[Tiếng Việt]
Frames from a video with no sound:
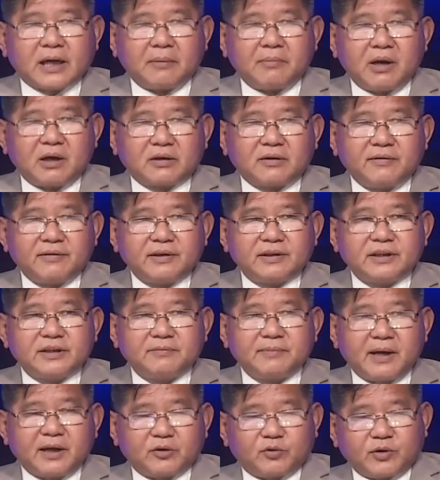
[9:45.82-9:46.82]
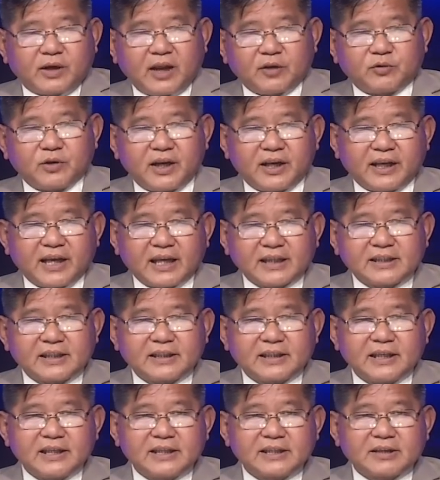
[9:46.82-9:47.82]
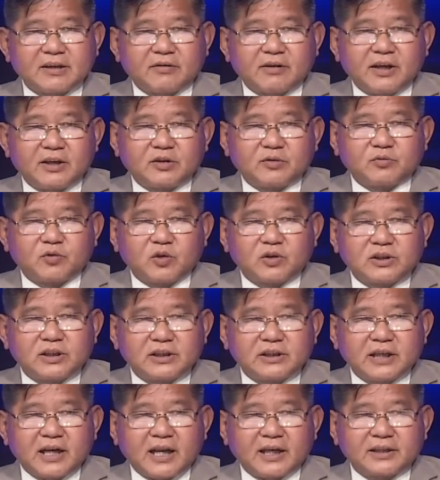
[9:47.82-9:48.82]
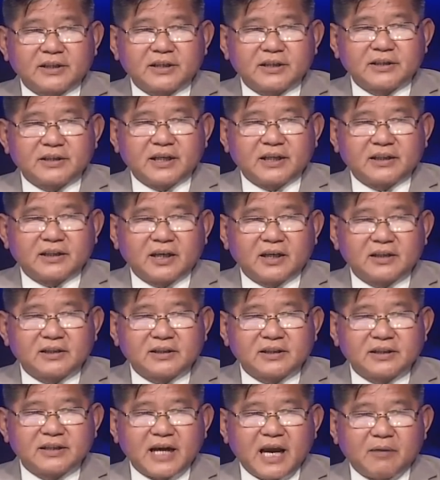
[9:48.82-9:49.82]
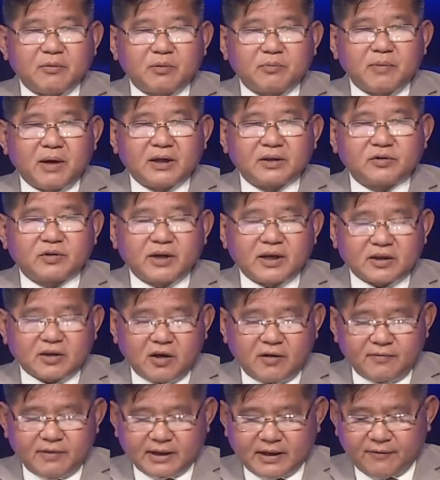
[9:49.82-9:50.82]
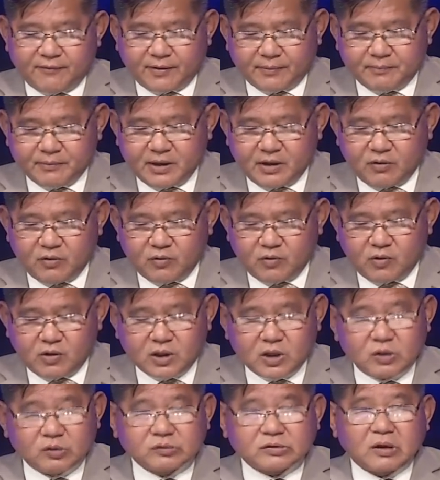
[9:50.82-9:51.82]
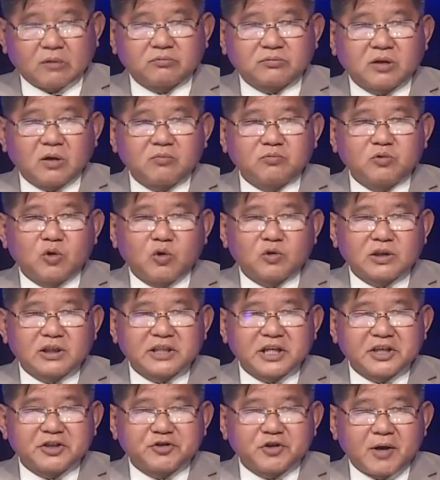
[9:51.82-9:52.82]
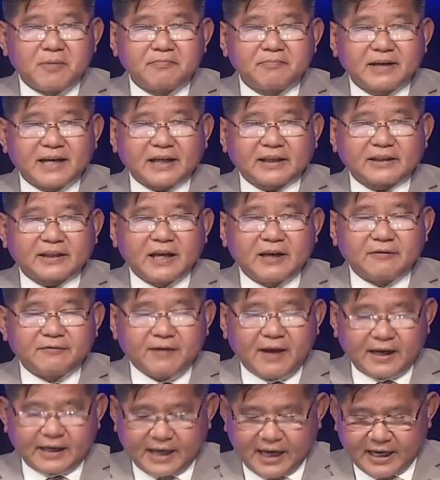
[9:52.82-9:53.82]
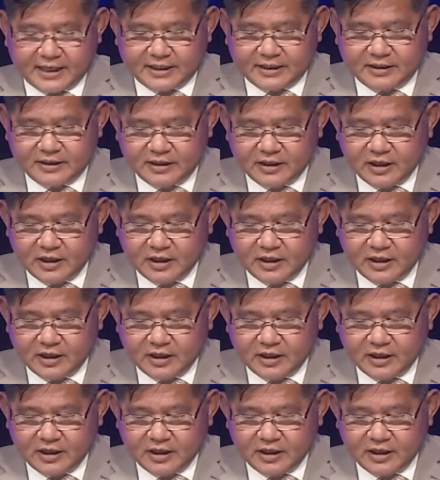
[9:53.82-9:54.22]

Cảm ơn quý vị giữ mình của đài truyền hình SCT. Sau đây chúng tôi xin trở lại chương trình Thời sự 247. Tôi đang nói về cái phát biểu của cựu Tổng thống Donald Trump cách đây vài ngày.